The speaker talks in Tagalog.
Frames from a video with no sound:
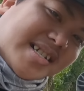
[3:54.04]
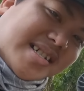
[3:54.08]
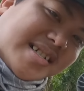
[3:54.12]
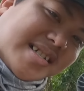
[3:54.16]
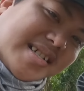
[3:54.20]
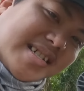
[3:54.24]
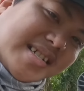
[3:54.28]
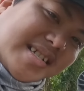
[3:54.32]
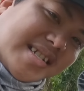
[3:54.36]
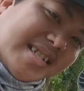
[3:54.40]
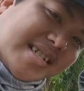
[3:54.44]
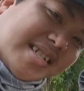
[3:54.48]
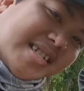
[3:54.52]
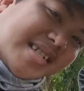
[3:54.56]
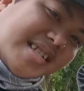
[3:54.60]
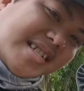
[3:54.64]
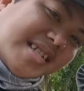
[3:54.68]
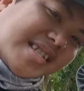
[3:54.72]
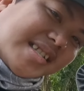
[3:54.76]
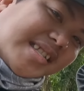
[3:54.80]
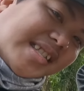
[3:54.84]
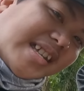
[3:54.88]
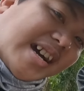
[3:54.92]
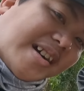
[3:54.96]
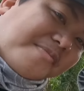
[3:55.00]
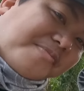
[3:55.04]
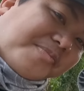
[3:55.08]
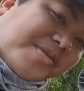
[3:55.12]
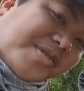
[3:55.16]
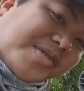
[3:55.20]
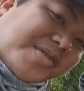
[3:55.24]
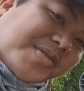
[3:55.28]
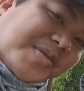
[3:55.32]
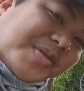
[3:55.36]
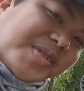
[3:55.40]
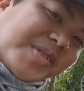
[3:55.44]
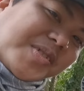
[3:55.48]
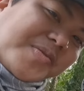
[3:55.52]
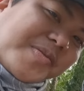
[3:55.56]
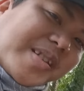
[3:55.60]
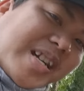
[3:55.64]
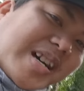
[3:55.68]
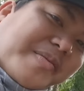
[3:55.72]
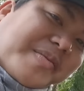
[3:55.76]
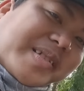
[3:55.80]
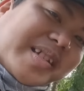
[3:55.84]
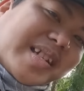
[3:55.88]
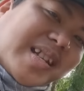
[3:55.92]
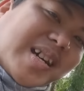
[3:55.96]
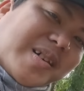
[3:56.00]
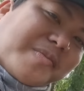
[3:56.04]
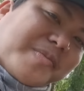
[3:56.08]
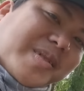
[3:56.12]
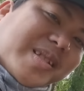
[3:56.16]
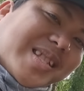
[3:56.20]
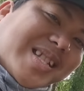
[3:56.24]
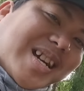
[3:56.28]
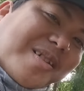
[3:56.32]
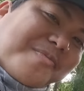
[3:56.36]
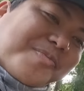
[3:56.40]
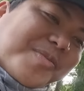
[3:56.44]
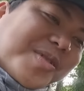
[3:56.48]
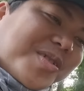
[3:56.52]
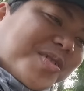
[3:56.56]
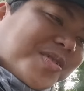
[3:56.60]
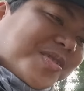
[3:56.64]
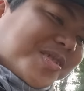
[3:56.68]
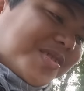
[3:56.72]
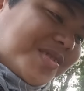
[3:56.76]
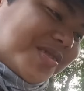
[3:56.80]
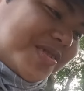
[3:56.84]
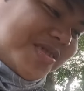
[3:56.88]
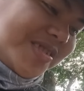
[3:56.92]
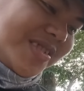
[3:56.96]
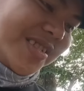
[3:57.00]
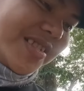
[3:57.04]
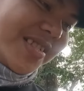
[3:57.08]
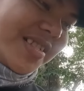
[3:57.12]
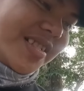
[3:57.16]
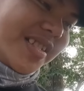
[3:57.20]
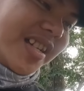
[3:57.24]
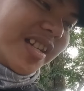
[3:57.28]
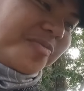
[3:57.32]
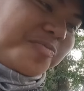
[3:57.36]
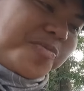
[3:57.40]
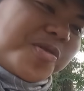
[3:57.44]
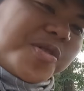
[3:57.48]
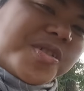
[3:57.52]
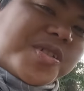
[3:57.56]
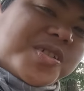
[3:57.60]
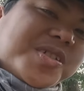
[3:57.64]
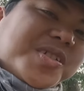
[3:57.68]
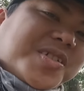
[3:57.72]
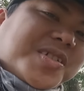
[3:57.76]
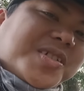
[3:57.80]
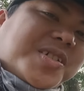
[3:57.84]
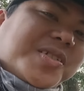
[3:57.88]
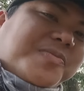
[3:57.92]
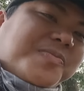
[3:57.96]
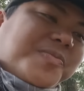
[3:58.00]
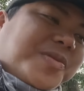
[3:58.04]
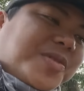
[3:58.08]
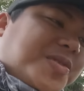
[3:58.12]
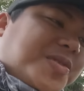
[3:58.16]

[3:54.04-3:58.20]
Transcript: ng top coat. So, marami salamat top coat, no, sa sponsorship